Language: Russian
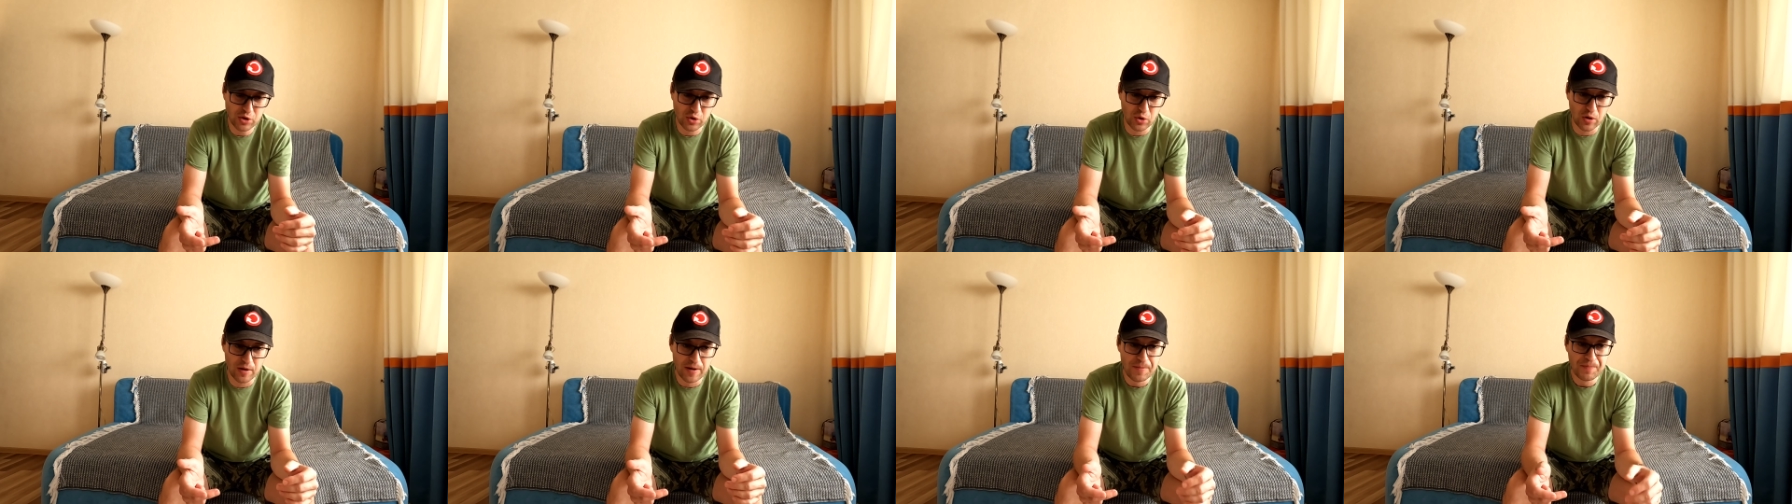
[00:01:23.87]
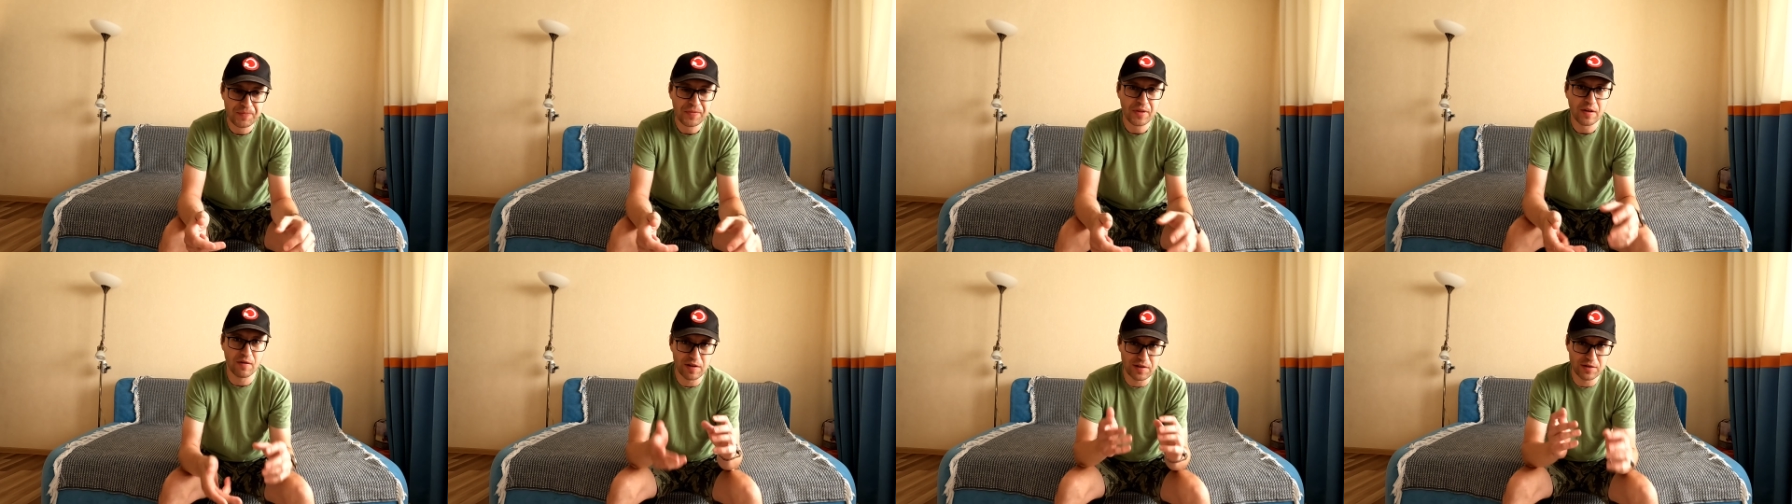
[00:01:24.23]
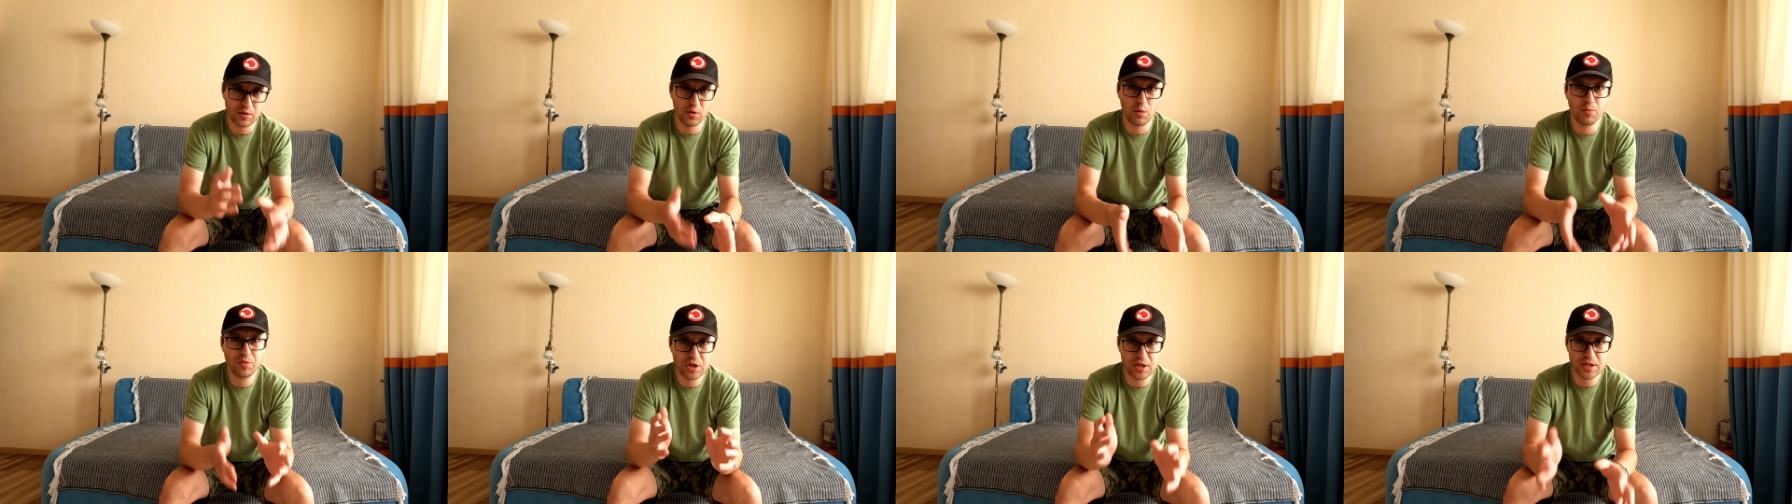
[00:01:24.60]
что в
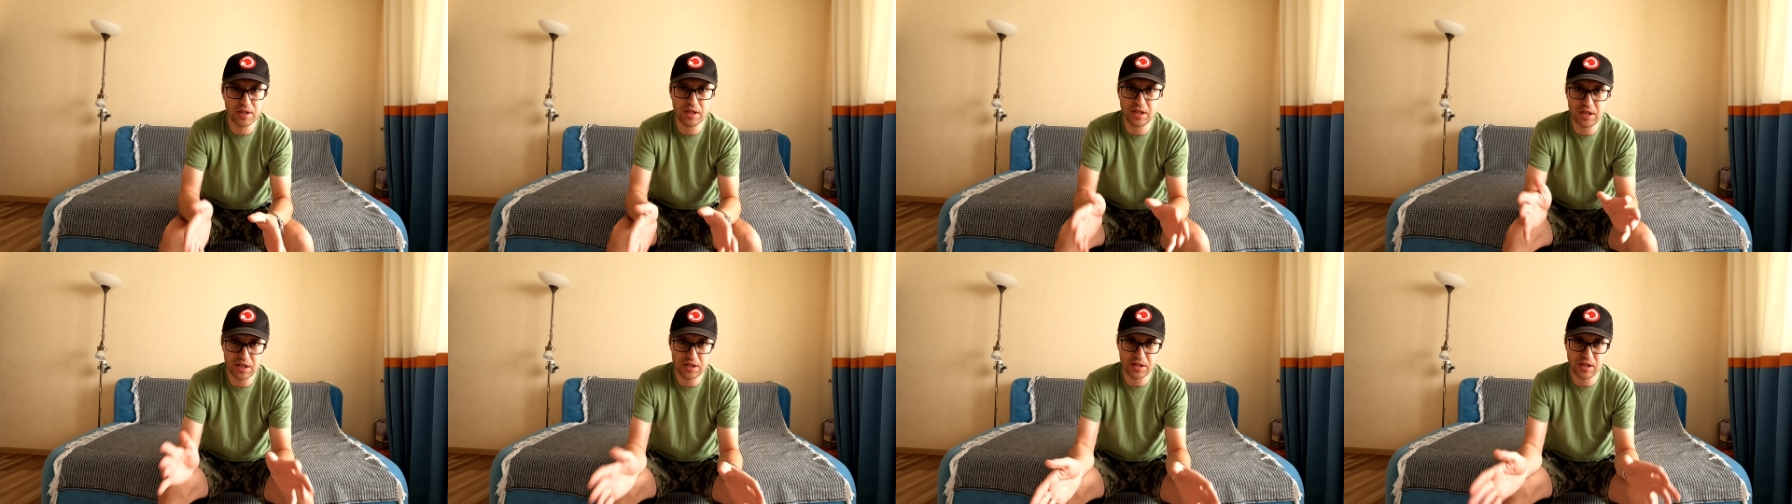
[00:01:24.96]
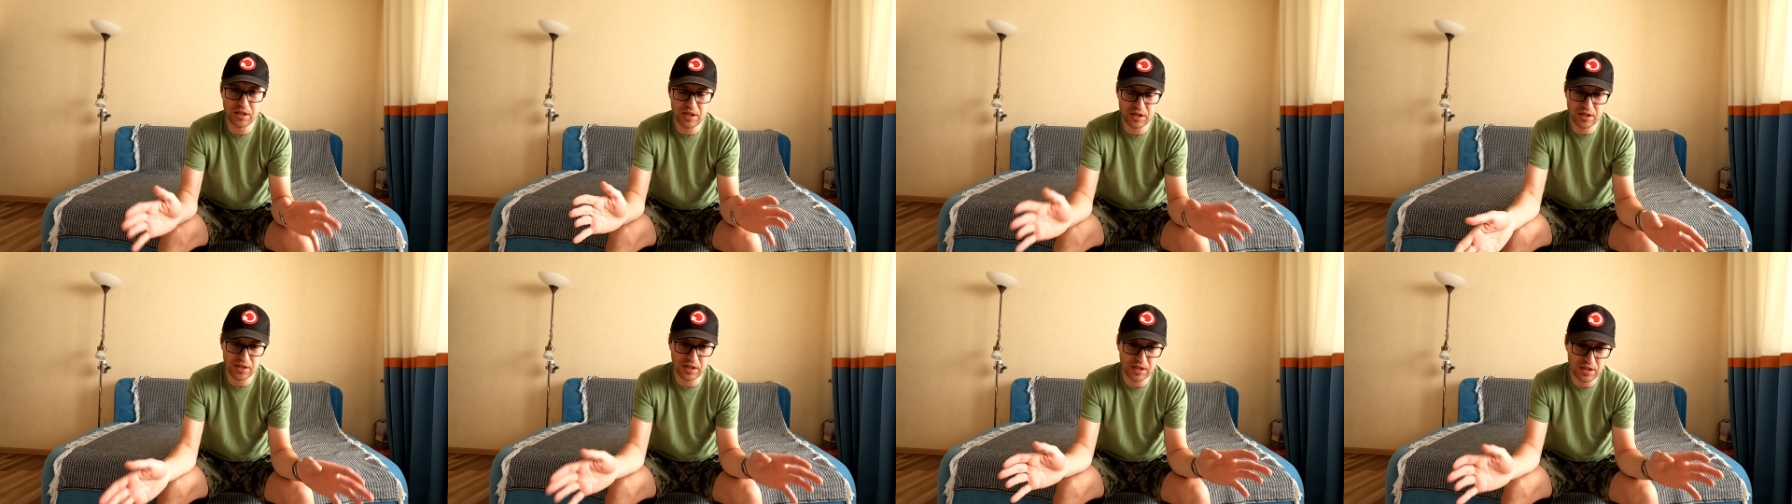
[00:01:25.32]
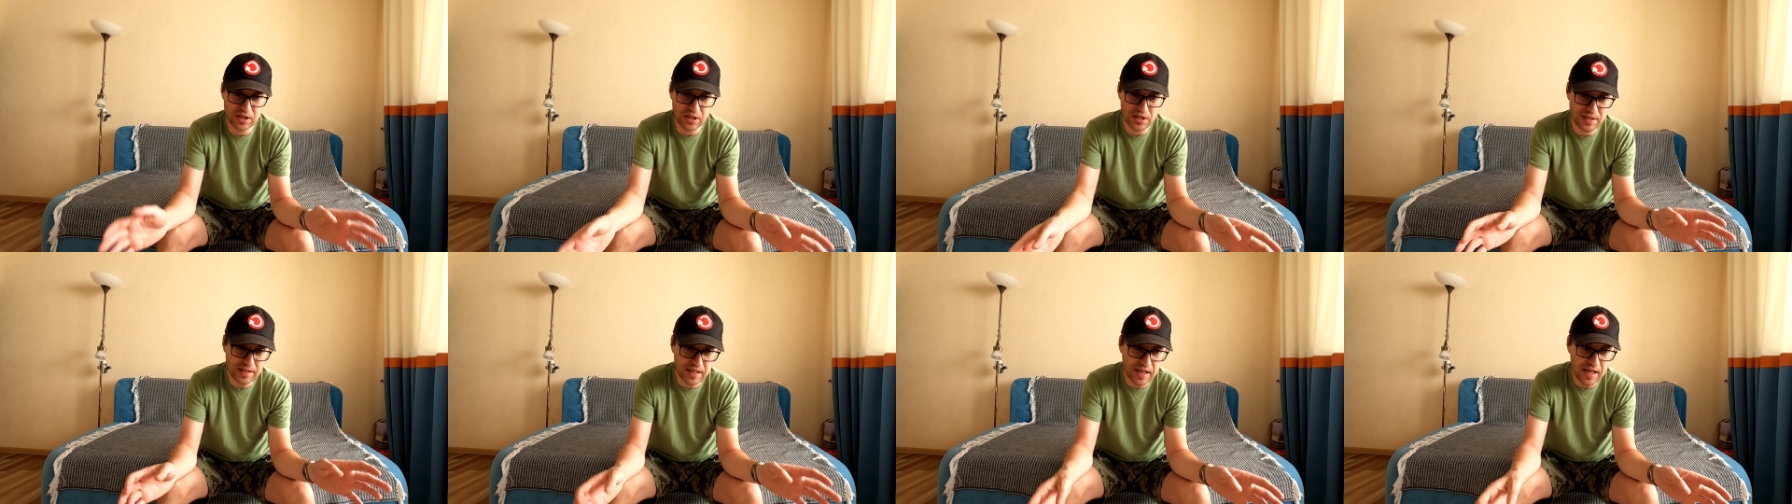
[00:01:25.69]
основном часы, часы, часы,
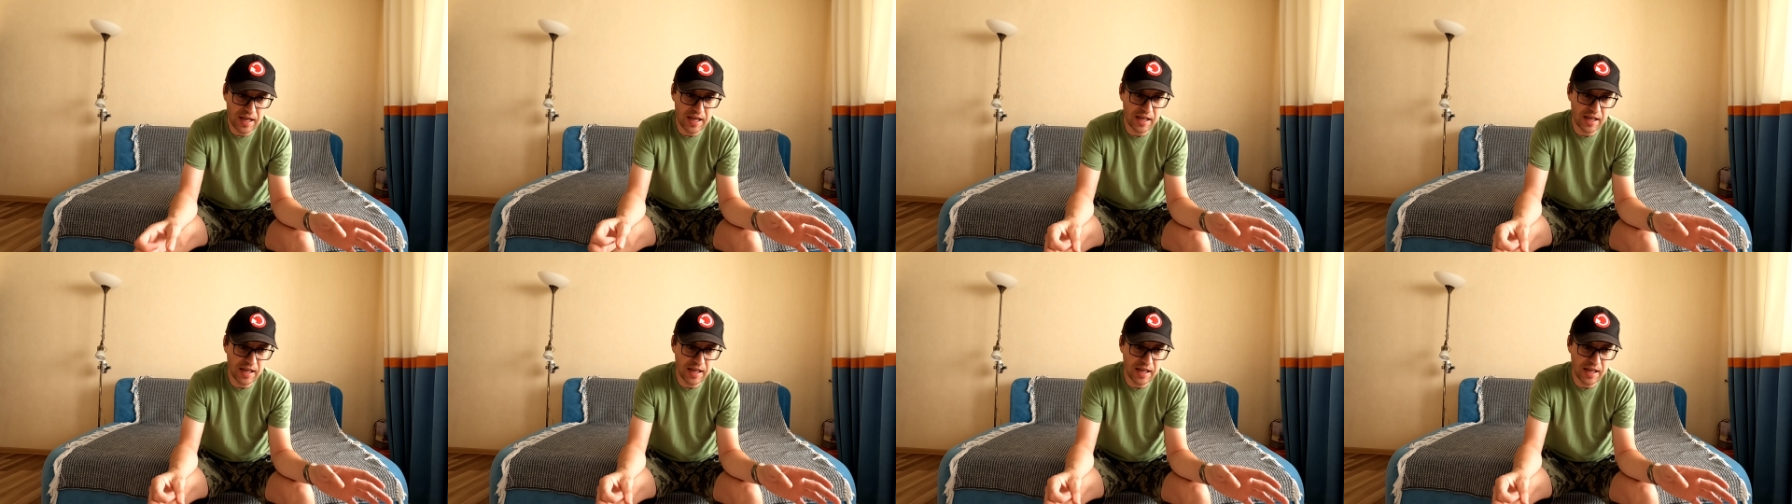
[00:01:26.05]
часы,